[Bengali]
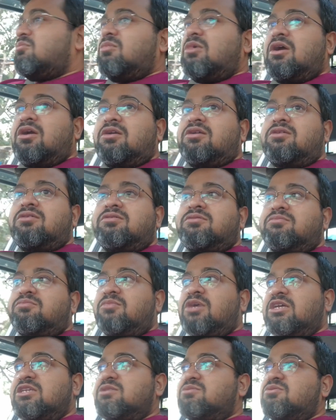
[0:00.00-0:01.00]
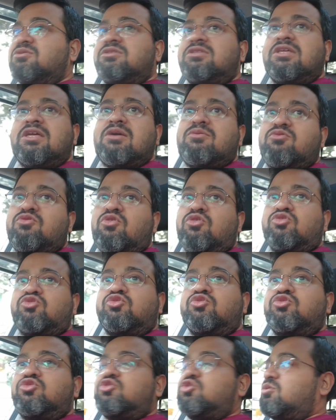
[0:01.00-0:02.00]
বাট মাঝে মধ্যে এমন
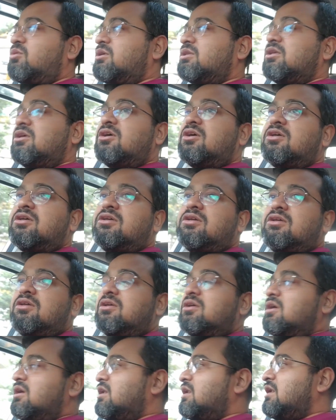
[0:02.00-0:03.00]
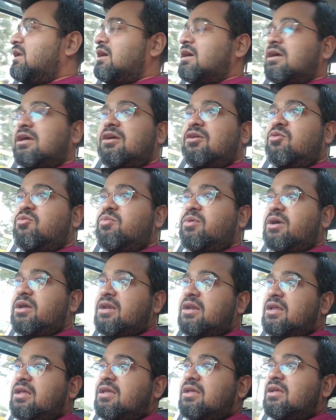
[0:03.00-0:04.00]
অসহ্য ব্যথা হয় না খেয়ে উপায়
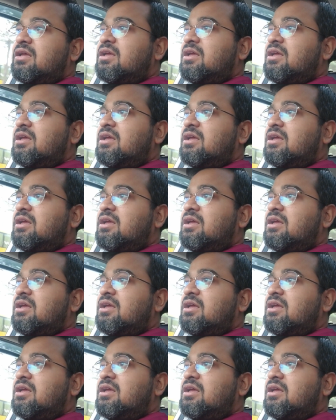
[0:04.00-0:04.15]
নেই